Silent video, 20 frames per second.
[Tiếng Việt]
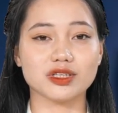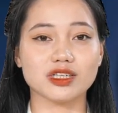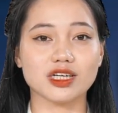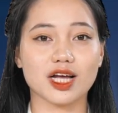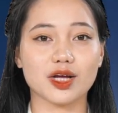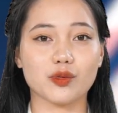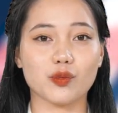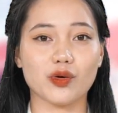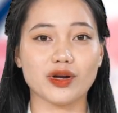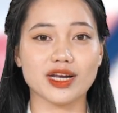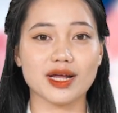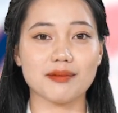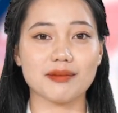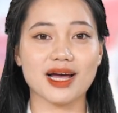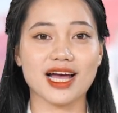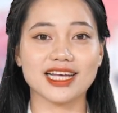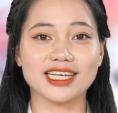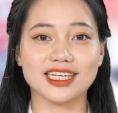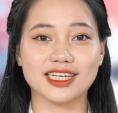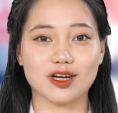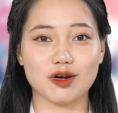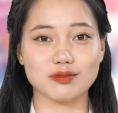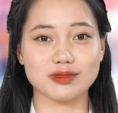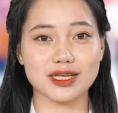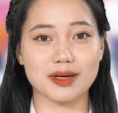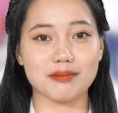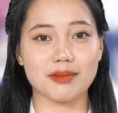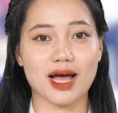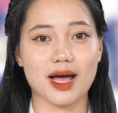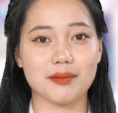những ngày cuối năm hai nghìn không
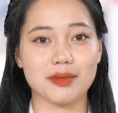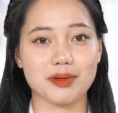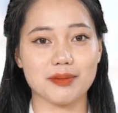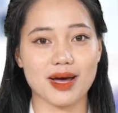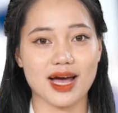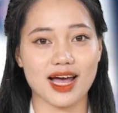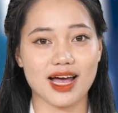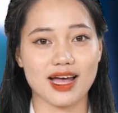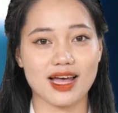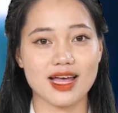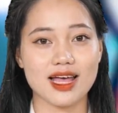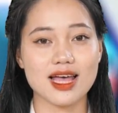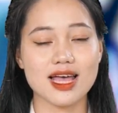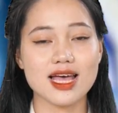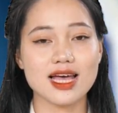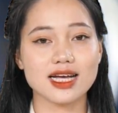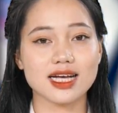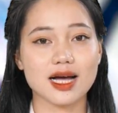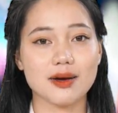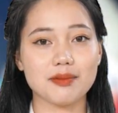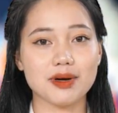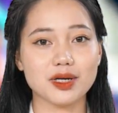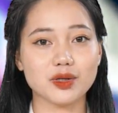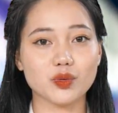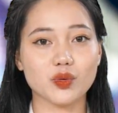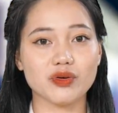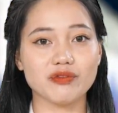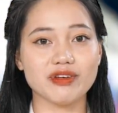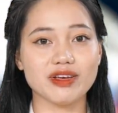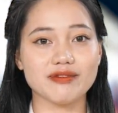trăm hai mươi ba. Cảm ơn
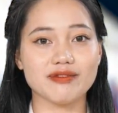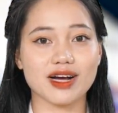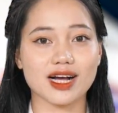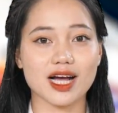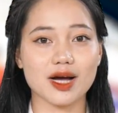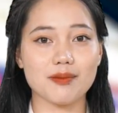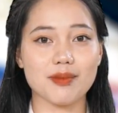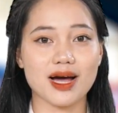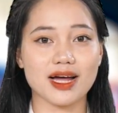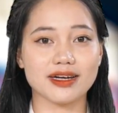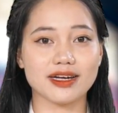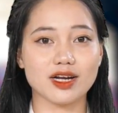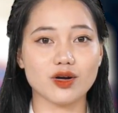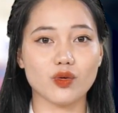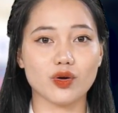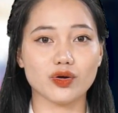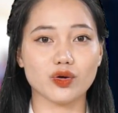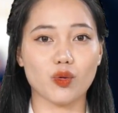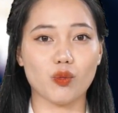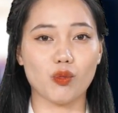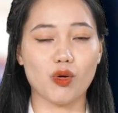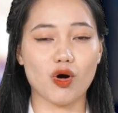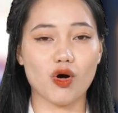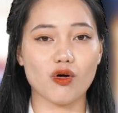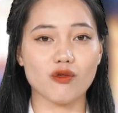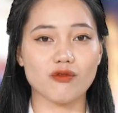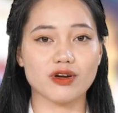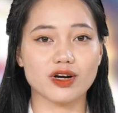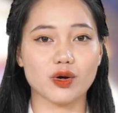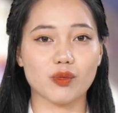quý vị và các bạn đã luôn ủng
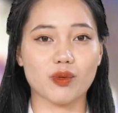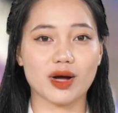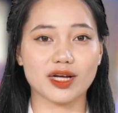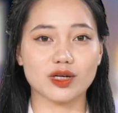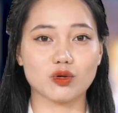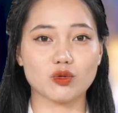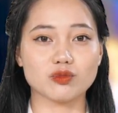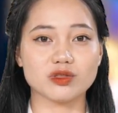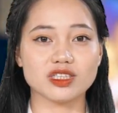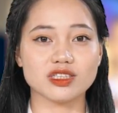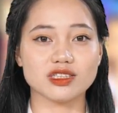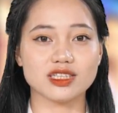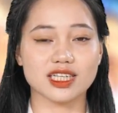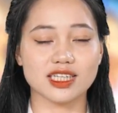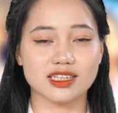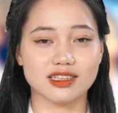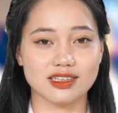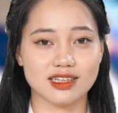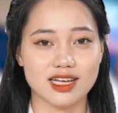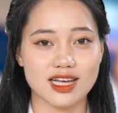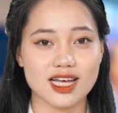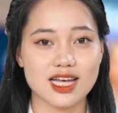hộ và đồng hành cùng chương trình.